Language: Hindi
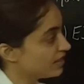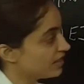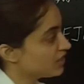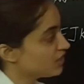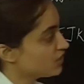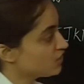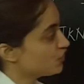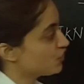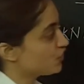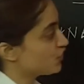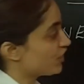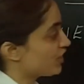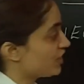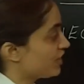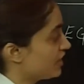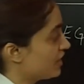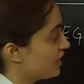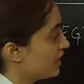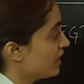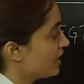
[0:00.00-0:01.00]
ई
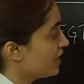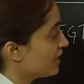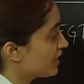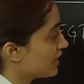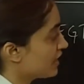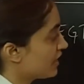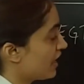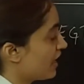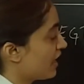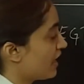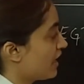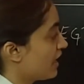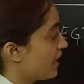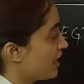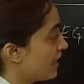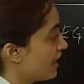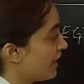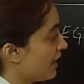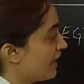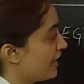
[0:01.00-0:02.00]
जी के
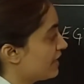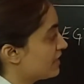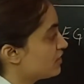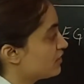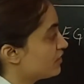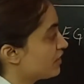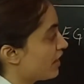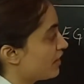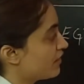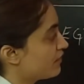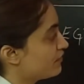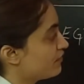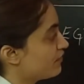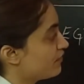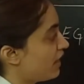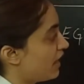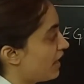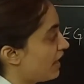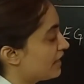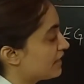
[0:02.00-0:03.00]
एन एफ
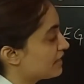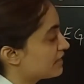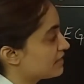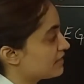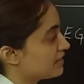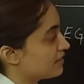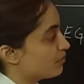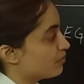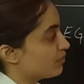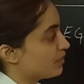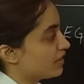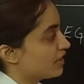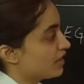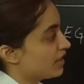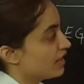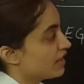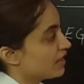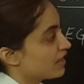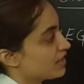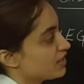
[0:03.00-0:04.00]
आई टी पी
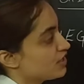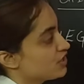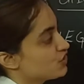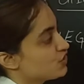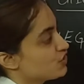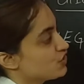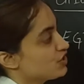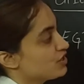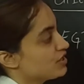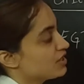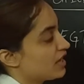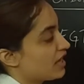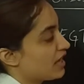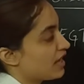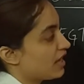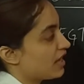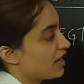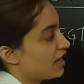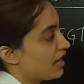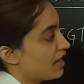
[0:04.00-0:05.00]
ई जी
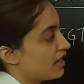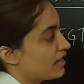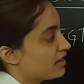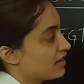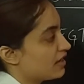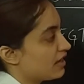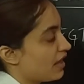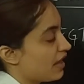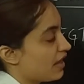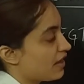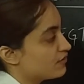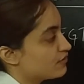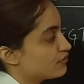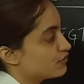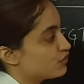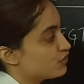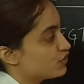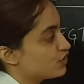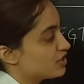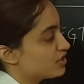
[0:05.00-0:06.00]
के एन एफ
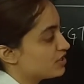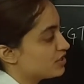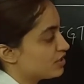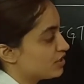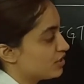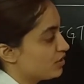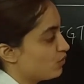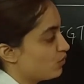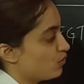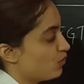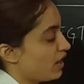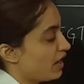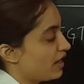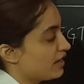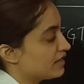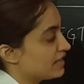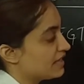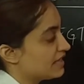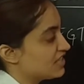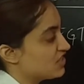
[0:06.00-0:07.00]
जी टी ओ
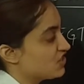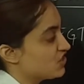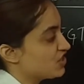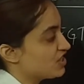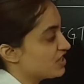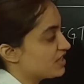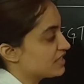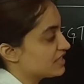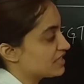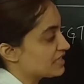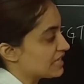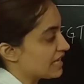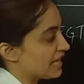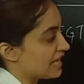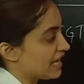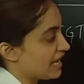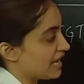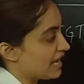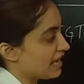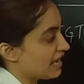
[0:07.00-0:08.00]
एंड ई जी
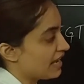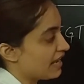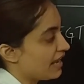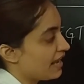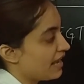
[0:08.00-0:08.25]
के